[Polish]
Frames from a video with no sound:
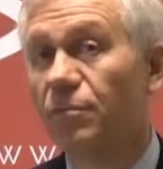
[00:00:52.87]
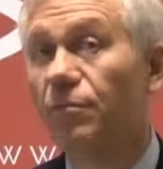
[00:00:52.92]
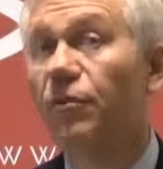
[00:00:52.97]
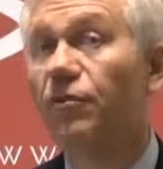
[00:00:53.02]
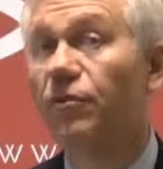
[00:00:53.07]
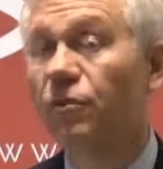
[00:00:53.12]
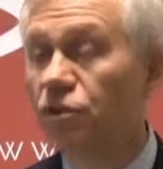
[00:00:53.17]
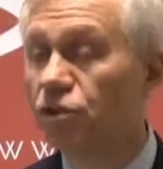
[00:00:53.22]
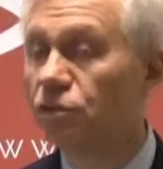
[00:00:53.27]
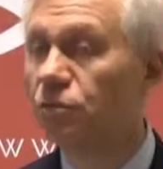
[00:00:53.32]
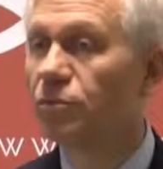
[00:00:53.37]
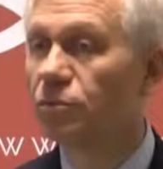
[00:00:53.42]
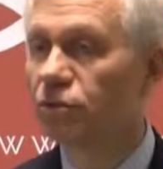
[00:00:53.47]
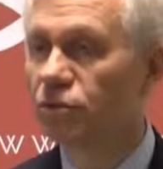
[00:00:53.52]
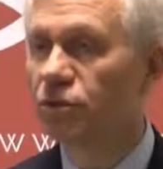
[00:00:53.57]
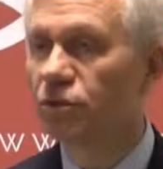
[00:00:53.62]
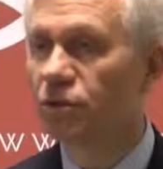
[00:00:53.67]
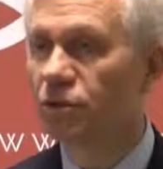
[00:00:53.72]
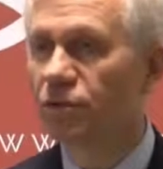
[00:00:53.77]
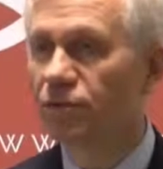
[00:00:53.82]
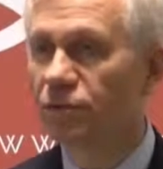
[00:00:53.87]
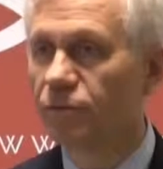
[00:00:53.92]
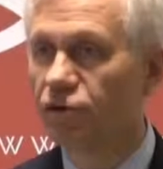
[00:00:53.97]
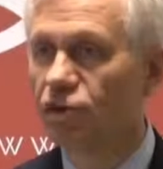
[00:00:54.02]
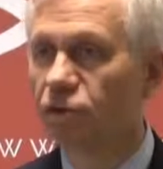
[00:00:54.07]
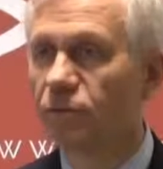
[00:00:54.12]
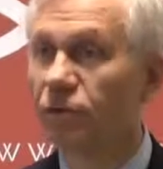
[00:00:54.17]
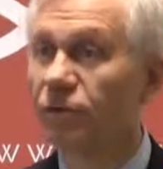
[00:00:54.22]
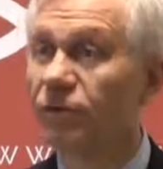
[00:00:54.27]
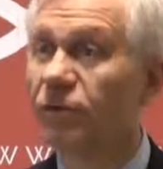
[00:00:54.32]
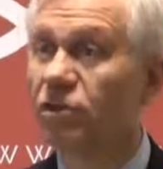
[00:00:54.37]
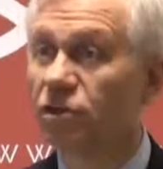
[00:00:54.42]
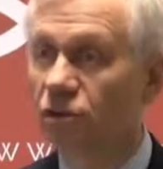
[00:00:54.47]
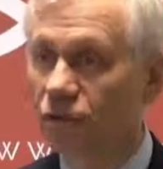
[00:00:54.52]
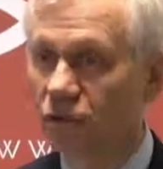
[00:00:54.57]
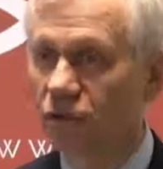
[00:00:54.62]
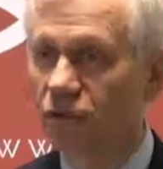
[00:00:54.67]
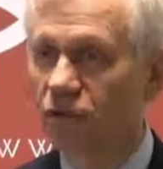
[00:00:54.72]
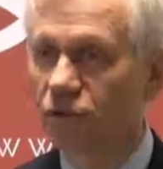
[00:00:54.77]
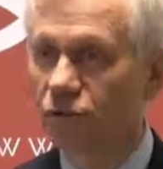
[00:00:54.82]
powinniśmy być gotowi przyjmować
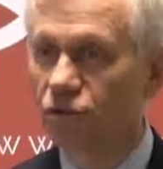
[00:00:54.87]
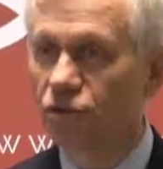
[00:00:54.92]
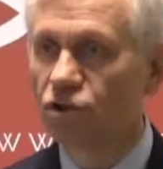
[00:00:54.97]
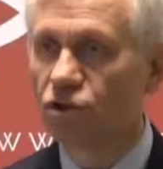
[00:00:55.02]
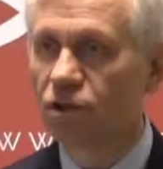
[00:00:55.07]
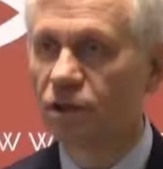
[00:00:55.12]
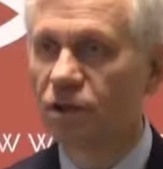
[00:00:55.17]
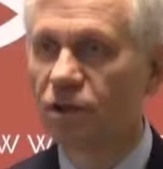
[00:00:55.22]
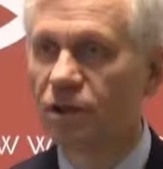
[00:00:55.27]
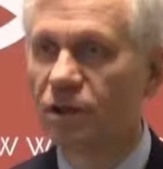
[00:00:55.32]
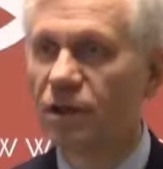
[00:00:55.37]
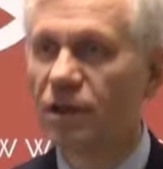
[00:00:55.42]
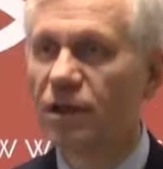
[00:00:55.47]
tych, którzy